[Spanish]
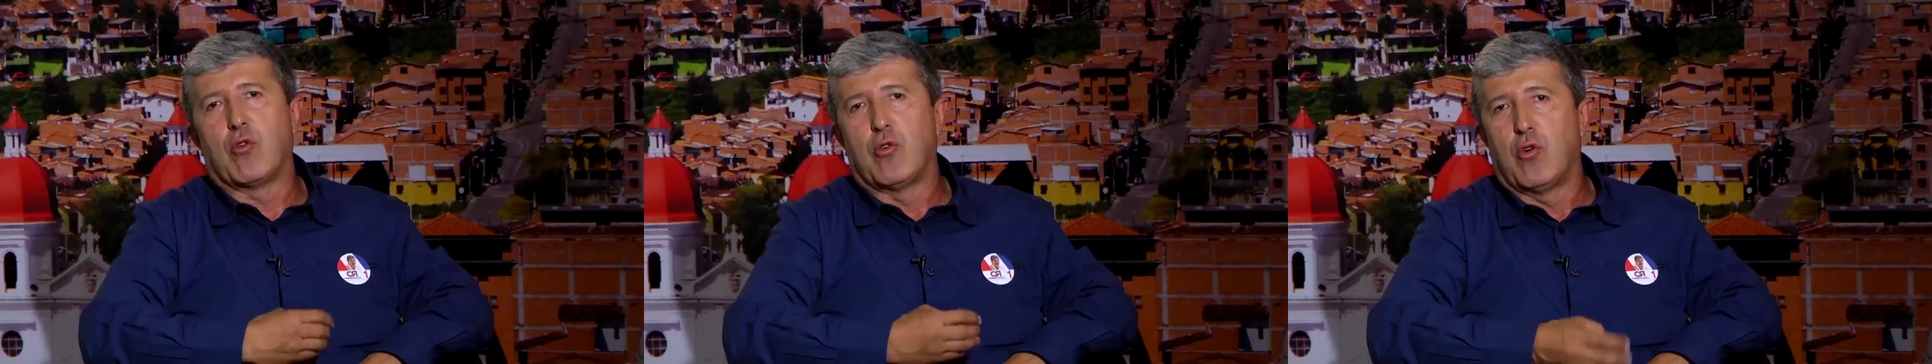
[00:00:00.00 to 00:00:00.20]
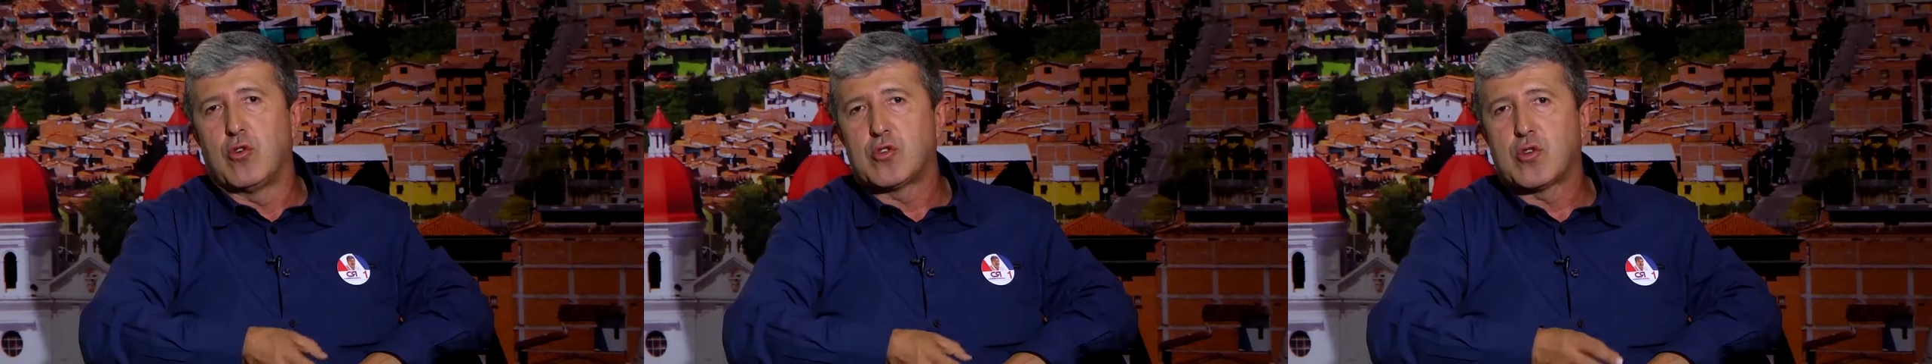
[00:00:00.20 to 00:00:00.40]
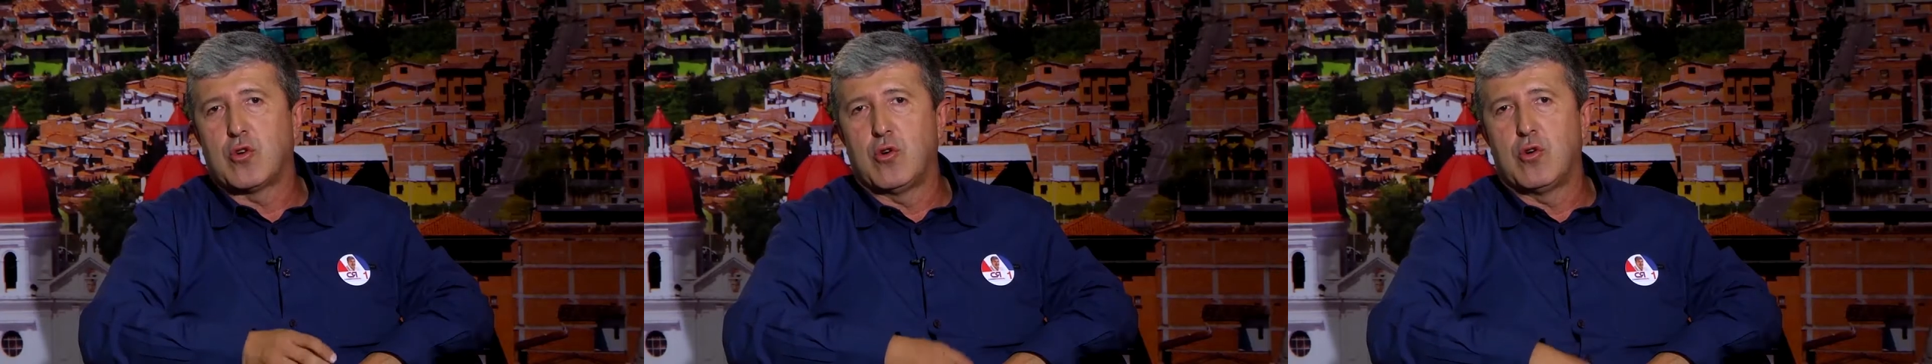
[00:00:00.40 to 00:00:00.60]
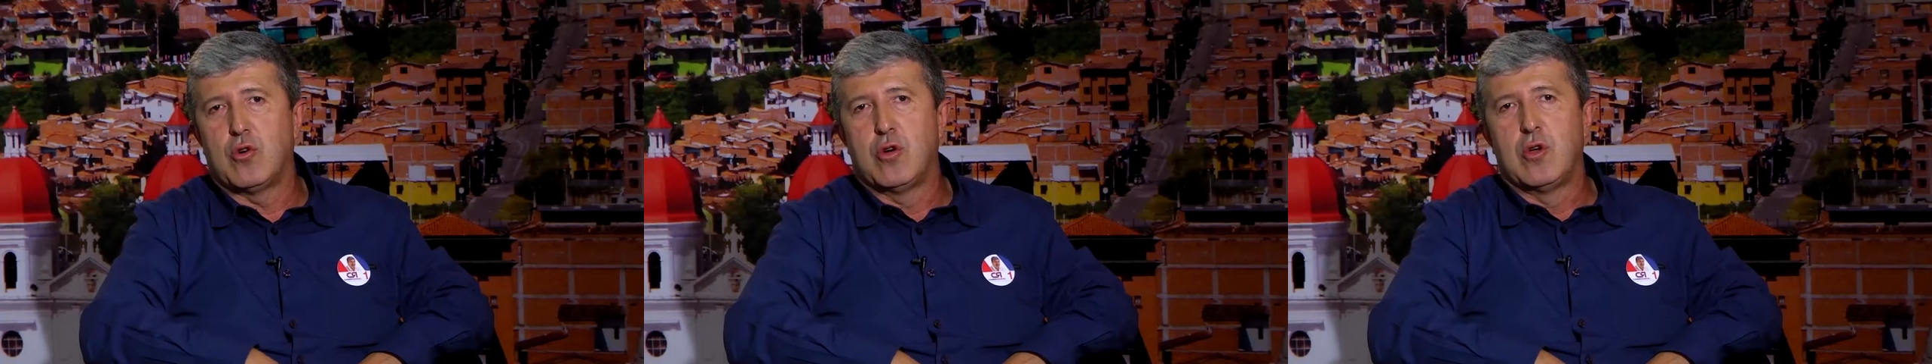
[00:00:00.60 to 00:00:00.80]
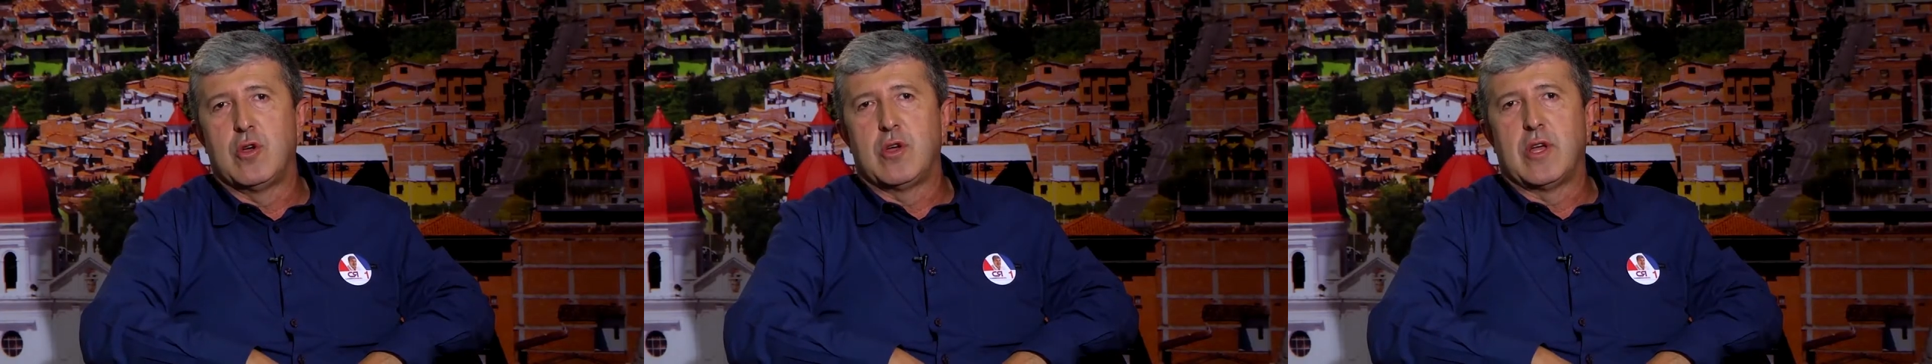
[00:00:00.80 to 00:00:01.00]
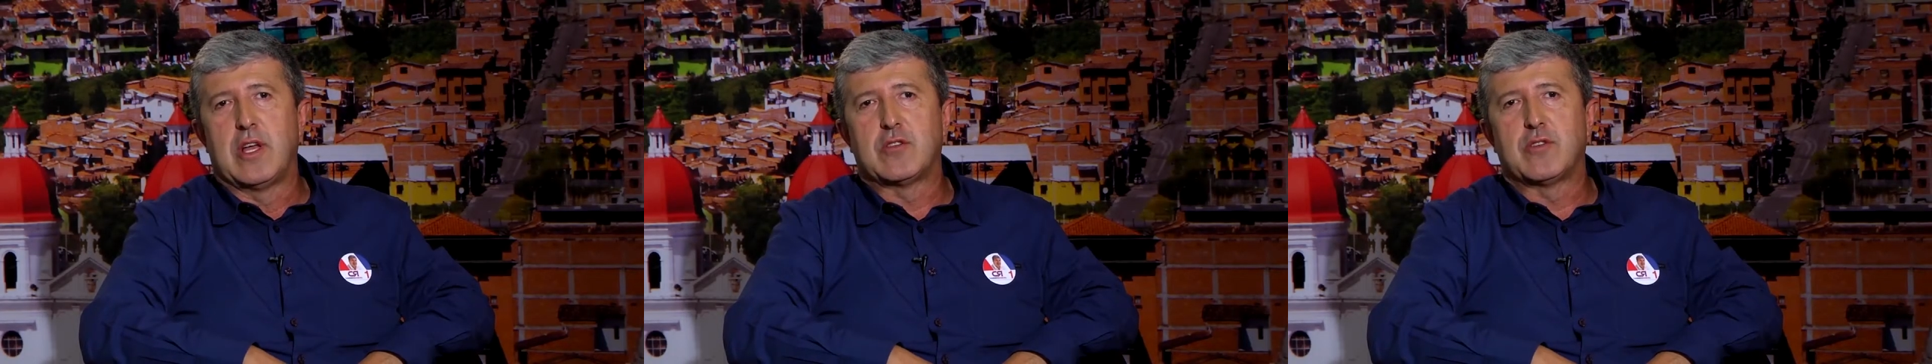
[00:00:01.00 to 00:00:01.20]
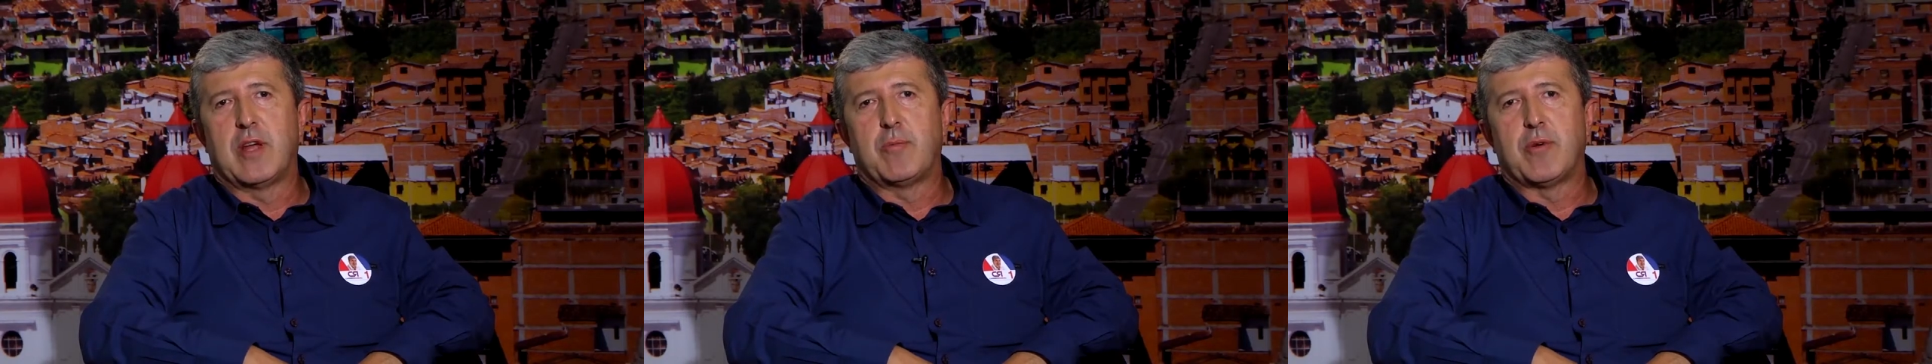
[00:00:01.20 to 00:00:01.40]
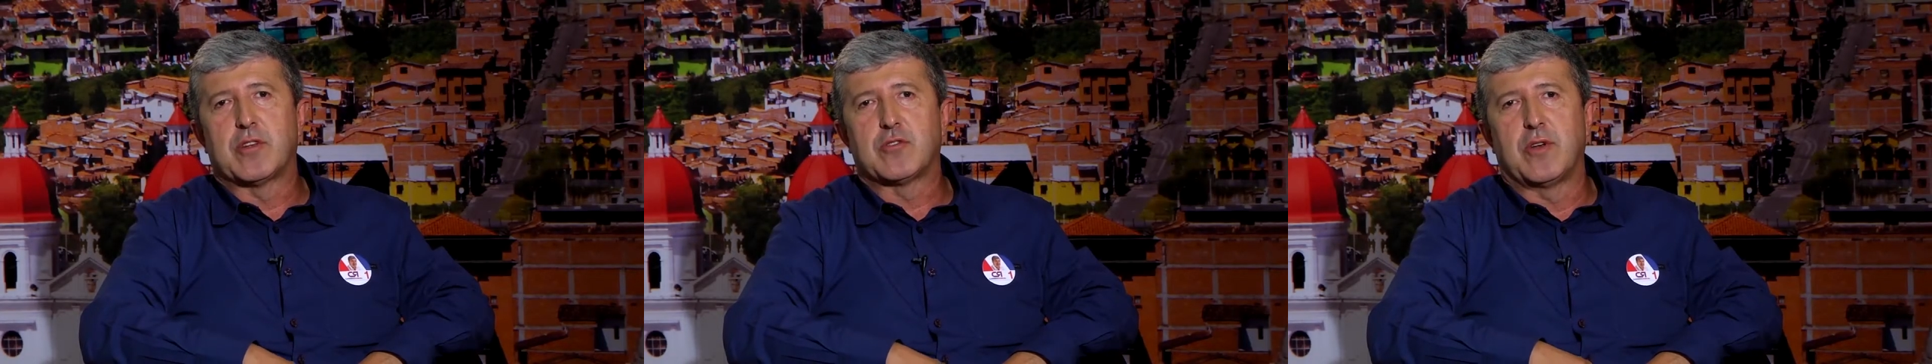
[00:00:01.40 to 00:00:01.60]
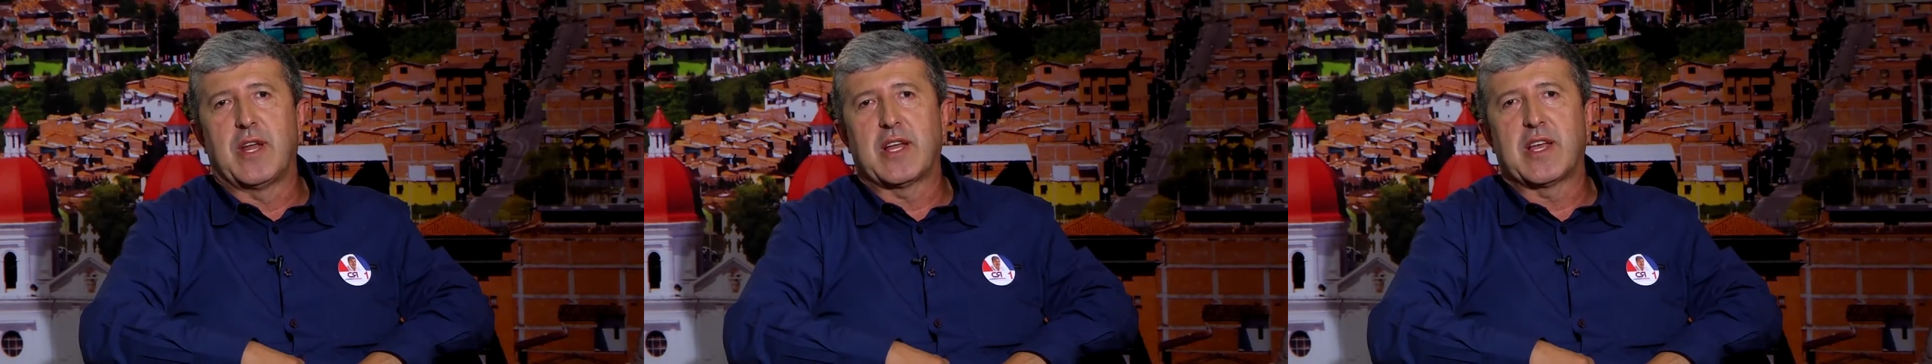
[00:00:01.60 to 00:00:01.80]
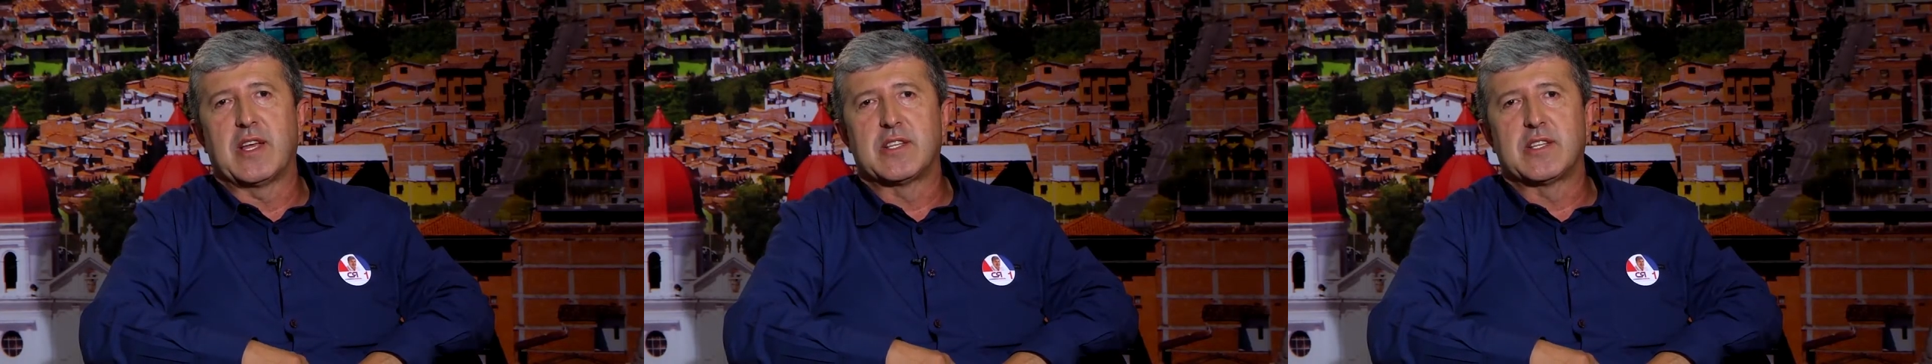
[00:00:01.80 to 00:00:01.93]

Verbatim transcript: conozco, es una persona